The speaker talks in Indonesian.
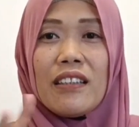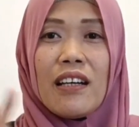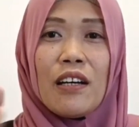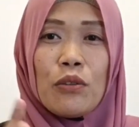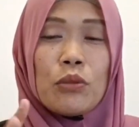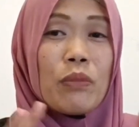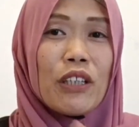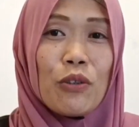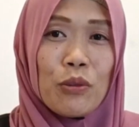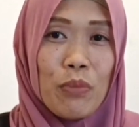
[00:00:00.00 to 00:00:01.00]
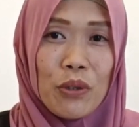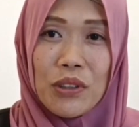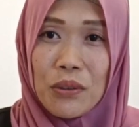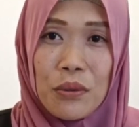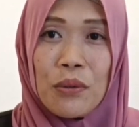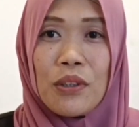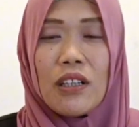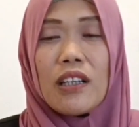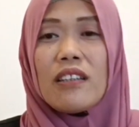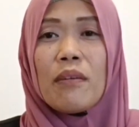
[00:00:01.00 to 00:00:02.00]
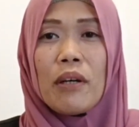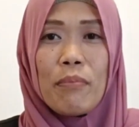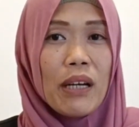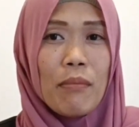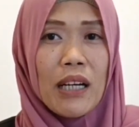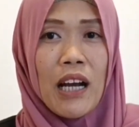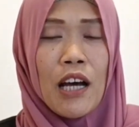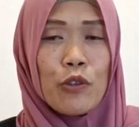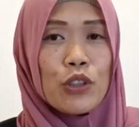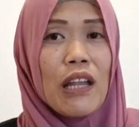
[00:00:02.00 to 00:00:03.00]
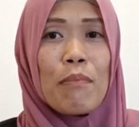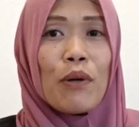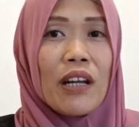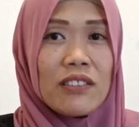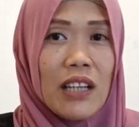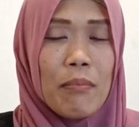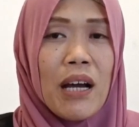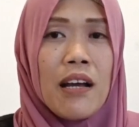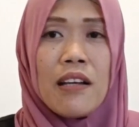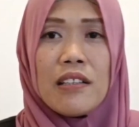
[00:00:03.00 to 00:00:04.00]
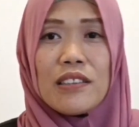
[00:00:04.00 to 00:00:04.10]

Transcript: kita harus mengikut prosedur ya kita kemana-mana harus laporan sama